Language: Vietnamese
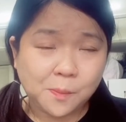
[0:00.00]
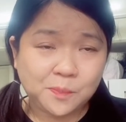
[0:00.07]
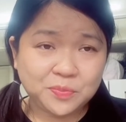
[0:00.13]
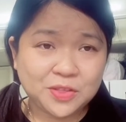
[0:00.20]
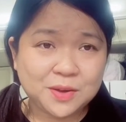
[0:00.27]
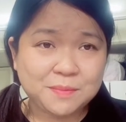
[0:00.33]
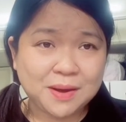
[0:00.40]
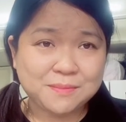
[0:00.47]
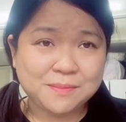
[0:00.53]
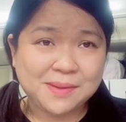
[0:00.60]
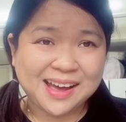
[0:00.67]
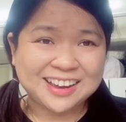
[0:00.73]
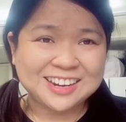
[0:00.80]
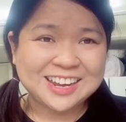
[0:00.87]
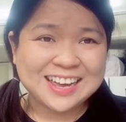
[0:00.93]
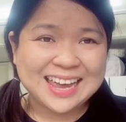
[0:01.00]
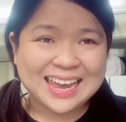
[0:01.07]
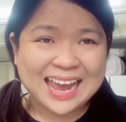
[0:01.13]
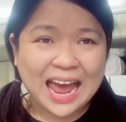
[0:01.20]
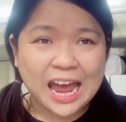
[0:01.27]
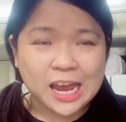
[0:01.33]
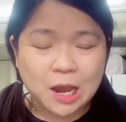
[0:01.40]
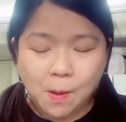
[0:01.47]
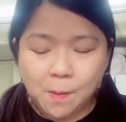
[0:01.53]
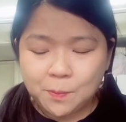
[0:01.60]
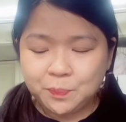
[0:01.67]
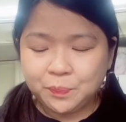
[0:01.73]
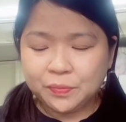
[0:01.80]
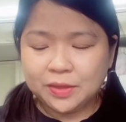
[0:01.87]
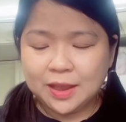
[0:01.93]
nó mặn mặn nó cay cay
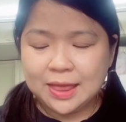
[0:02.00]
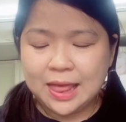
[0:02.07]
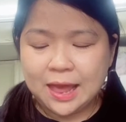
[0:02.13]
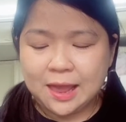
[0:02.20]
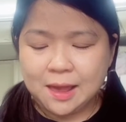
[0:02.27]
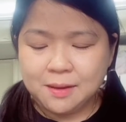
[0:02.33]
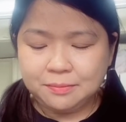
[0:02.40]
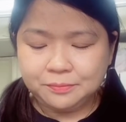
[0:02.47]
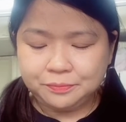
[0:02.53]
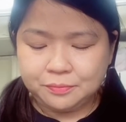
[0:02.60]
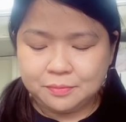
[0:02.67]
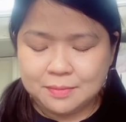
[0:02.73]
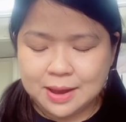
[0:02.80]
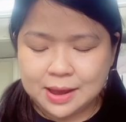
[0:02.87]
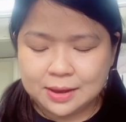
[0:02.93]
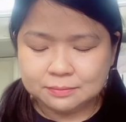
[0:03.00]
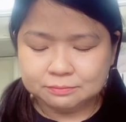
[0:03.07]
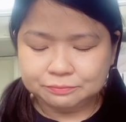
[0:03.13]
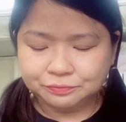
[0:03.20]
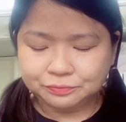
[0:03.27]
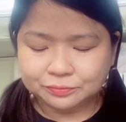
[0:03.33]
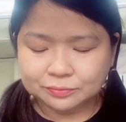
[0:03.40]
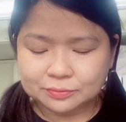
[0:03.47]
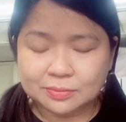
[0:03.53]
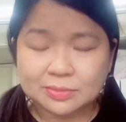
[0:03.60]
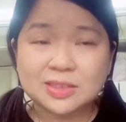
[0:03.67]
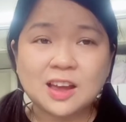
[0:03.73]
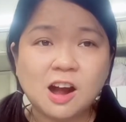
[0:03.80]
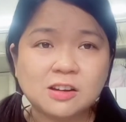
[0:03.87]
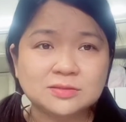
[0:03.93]
cái này á mà
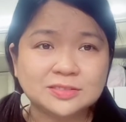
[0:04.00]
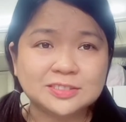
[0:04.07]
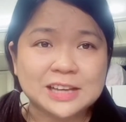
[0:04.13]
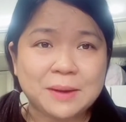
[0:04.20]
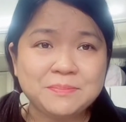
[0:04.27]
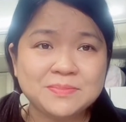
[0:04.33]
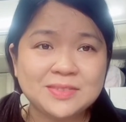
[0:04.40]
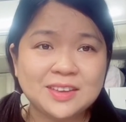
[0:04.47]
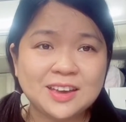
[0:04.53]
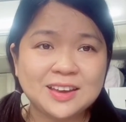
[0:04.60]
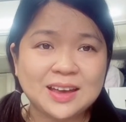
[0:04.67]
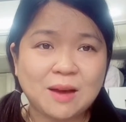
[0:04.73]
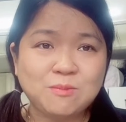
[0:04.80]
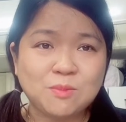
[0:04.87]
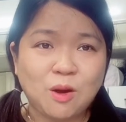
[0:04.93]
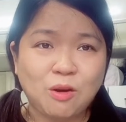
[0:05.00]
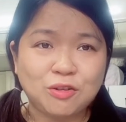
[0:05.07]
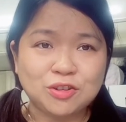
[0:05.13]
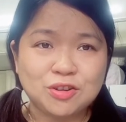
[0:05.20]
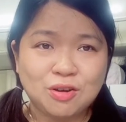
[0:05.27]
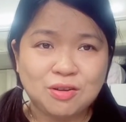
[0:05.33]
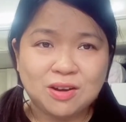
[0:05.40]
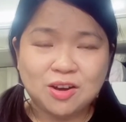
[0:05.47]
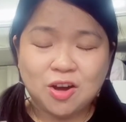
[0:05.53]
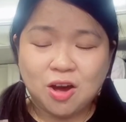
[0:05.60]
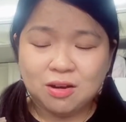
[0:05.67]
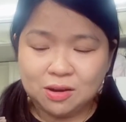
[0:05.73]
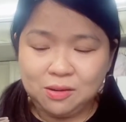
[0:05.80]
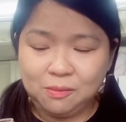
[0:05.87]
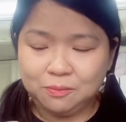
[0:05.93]
chấm với cốc ội đồ là
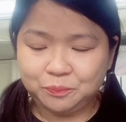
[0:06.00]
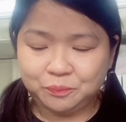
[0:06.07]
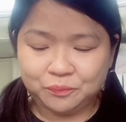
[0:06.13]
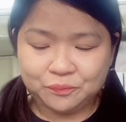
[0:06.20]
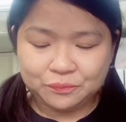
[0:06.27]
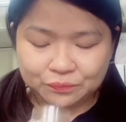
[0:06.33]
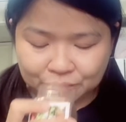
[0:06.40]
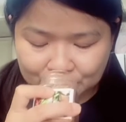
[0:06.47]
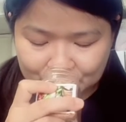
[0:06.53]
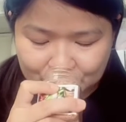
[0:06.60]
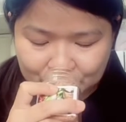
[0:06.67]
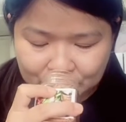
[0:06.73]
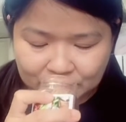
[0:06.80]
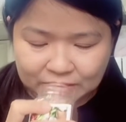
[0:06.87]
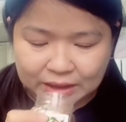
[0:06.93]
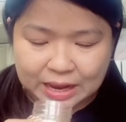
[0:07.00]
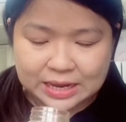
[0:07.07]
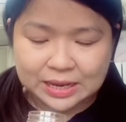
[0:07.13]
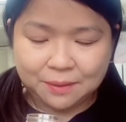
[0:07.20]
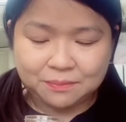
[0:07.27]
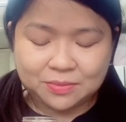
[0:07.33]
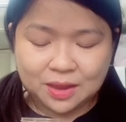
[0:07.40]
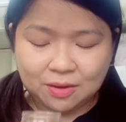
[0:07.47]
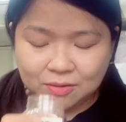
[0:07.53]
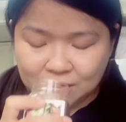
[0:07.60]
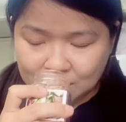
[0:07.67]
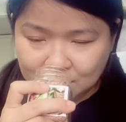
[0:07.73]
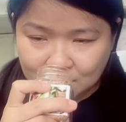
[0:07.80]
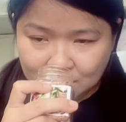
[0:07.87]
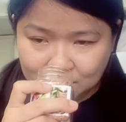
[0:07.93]
ngon lắm ừ. cái chậm chéo
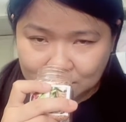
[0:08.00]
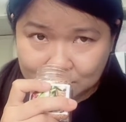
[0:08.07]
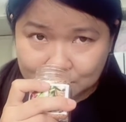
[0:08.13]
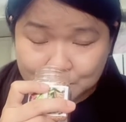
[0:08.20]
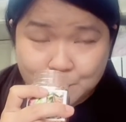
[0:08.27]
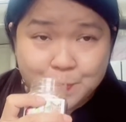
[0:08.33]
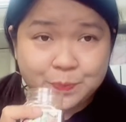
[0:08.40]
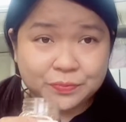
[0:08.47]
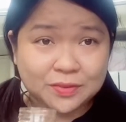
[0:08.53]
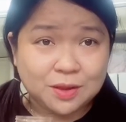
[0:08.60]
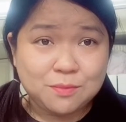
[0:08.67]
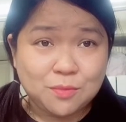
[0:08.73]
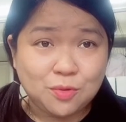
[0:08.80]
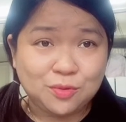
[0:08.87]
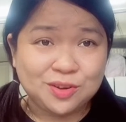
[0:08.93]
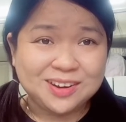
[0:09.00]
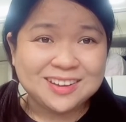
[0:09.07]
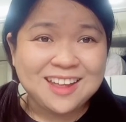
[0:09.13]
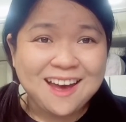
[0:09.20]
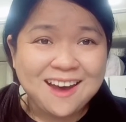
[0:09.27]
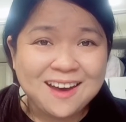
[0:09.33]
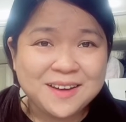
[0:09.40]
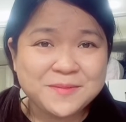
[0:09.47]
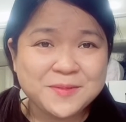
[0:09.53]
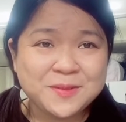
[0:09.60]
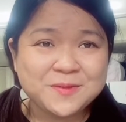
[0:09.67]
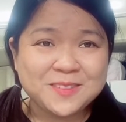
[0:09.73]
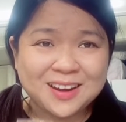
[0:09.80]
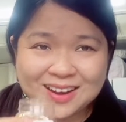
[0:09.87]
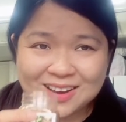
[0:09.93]
này ngon nè cái mùi nó thơm
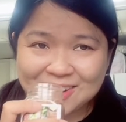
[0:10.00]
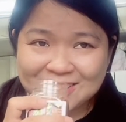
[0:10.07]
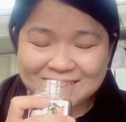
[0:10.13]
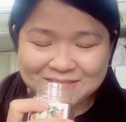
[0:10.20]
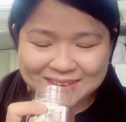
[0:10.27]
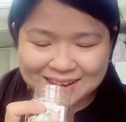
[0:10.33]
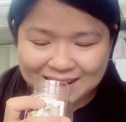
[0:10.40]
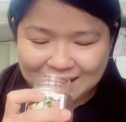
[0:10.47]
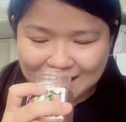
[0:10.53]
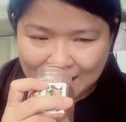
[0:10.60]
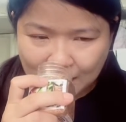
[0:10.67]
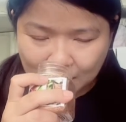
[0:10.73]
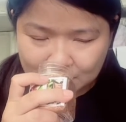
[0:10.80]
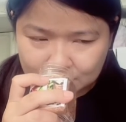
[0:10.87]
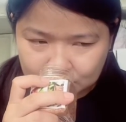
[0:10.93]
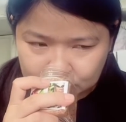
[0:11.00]
lắm và nó có cái vị lạ lạ